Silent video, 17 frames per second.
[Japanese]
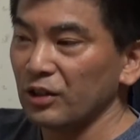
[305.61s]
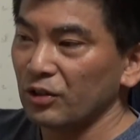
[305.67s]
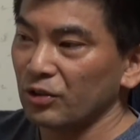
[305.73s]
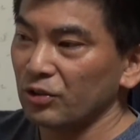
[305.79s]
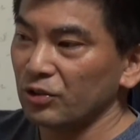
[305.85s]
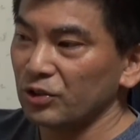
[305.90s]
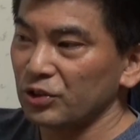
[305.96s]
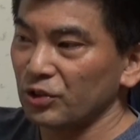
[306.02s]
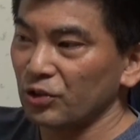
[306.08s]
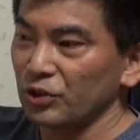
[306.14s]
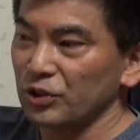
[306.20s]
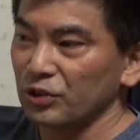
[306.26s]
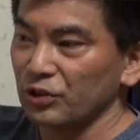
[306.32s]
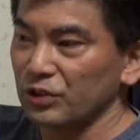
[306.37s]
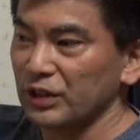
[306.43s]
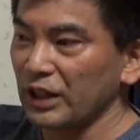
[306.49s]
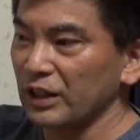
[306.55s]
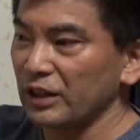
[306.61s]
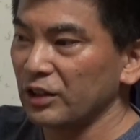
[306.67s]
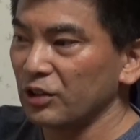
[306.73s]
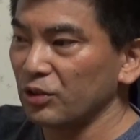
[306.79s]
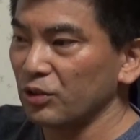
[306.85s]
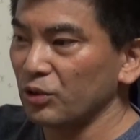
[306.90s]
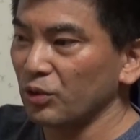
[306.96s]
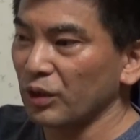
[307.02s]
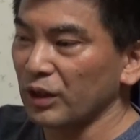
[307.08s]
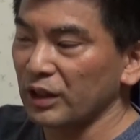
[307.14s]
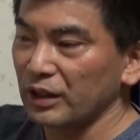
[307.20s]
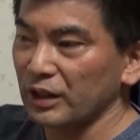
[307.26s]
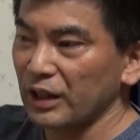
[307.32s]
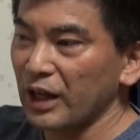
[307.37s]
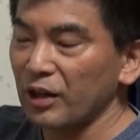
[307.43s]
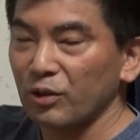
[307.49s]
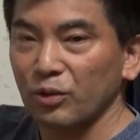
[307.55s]
この少しの差っていうのは
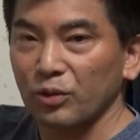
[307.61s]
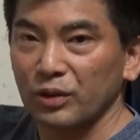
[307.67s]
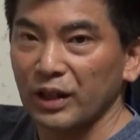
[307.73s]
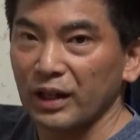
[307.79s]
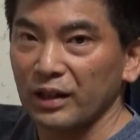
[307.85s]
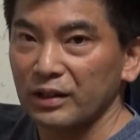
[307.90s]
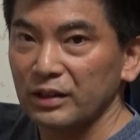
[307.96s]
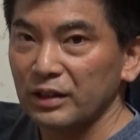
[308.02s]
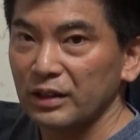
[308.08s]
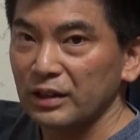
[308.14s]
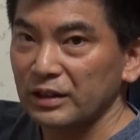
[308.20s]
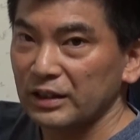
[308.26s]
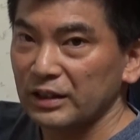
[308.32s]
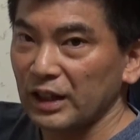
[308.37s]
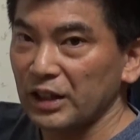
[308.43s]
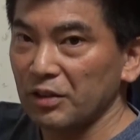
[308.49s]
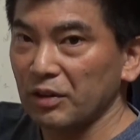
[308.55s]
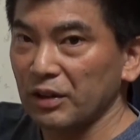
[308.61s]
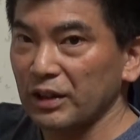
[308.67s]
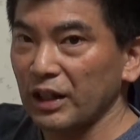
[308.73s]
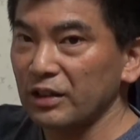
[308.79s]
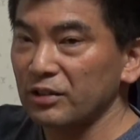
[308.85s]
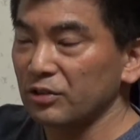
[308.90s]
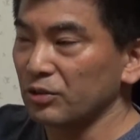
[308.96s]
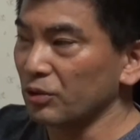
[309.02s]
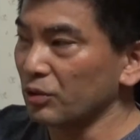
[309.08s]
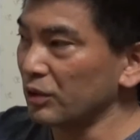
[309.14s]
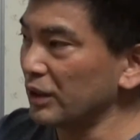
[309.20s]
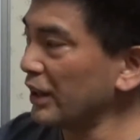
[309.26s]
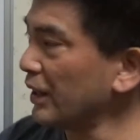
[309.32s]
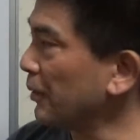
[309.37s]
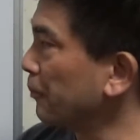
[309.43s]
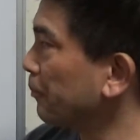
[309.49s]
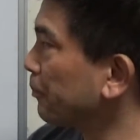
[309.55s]
結構な差にはなるの
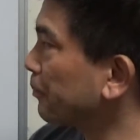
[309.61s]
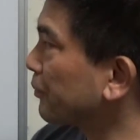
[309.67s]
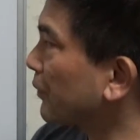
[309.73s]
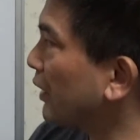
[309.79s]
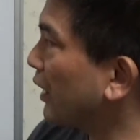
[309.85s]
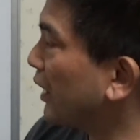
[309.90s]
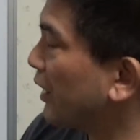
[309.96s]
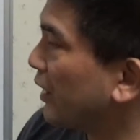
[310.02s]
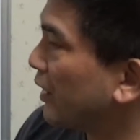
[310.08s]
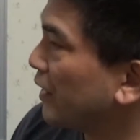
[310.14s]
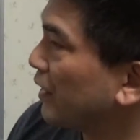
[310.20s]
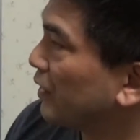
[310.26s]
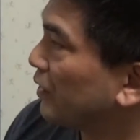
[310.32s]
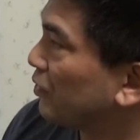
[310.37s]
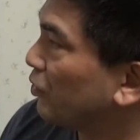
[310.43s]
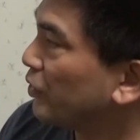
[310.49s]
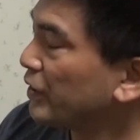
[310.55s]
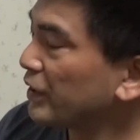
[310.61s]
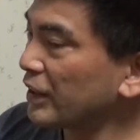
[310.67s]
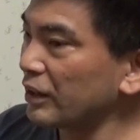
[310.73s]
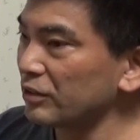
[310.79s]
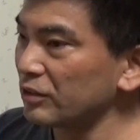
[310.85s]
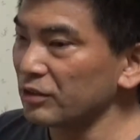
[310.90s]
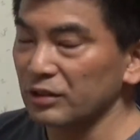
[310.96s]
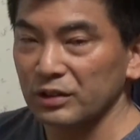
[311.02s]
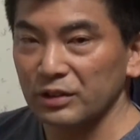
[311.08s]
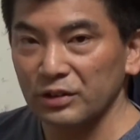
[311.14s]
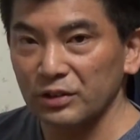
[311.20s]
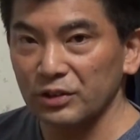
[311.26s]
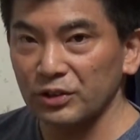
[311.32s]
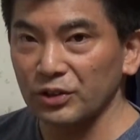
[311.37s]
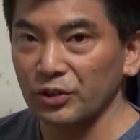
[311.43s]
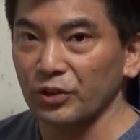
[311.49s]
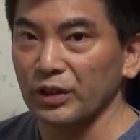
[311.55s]
で、とにかく
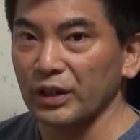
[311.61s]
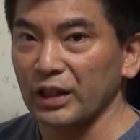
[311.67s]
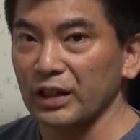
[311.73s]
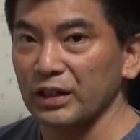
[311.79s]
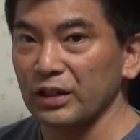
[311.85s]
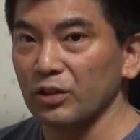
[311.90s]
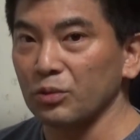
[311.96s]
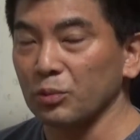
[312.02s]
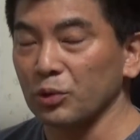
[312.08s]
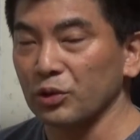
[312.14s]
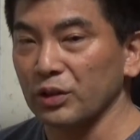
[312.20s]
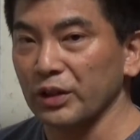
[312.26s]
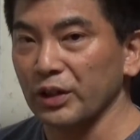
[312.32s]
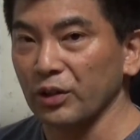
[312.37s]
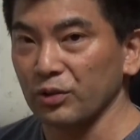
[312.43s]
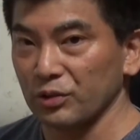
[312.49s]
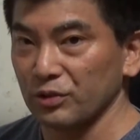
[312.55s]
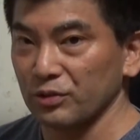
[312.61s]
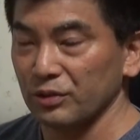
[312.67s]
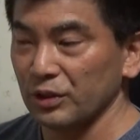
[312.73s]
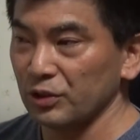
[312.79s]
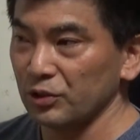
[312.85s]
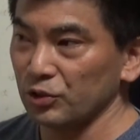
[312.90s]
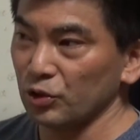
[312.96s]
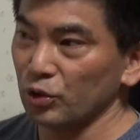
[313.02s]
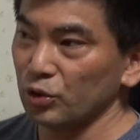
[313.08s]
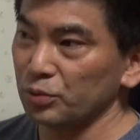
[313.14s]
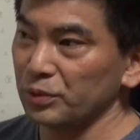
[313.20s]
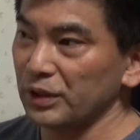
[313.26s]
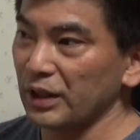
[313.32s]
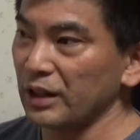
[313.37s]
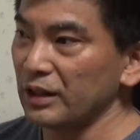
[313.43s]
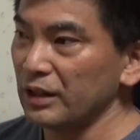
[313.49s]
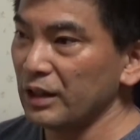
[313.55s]
強い体を持っておく。丈夫
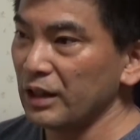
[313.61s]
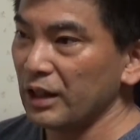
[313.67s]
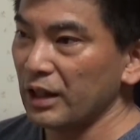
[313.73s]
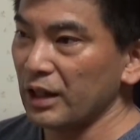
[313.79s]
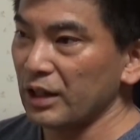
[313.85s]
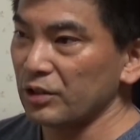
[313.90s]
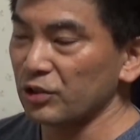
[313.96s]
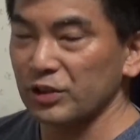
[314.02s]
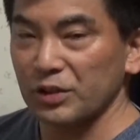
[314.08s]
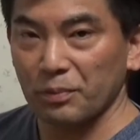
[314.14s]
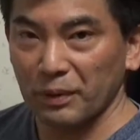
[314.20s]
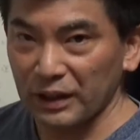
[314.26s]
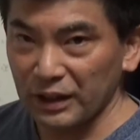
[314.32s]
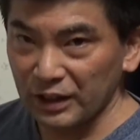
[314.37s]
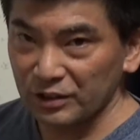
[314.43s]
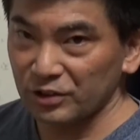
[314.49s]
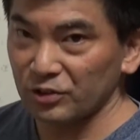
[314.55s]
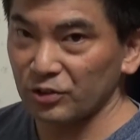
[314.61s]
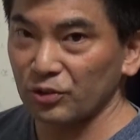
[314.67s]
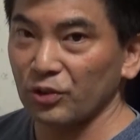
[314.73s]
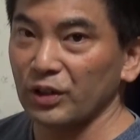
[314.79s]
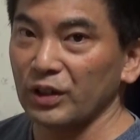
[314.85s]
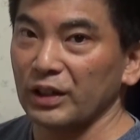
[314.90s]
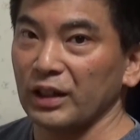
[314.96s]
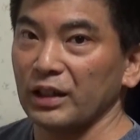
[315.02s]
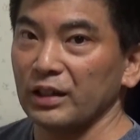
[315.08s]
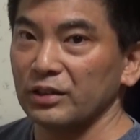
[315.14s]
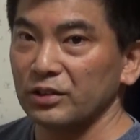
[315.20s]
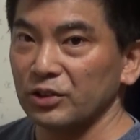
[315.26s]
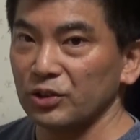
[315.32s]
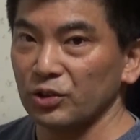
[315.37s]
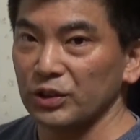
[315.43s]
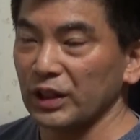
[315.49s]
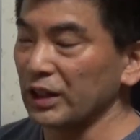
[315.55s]
な、そしてバランスの取れた
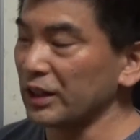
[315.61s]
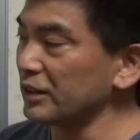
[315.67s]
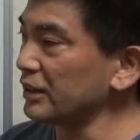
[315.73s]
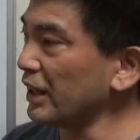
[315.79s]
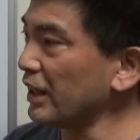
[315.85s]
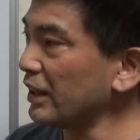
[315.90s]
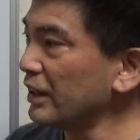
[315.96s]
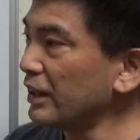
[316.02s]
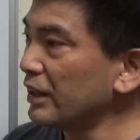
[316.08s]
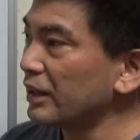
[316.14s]
強さですね。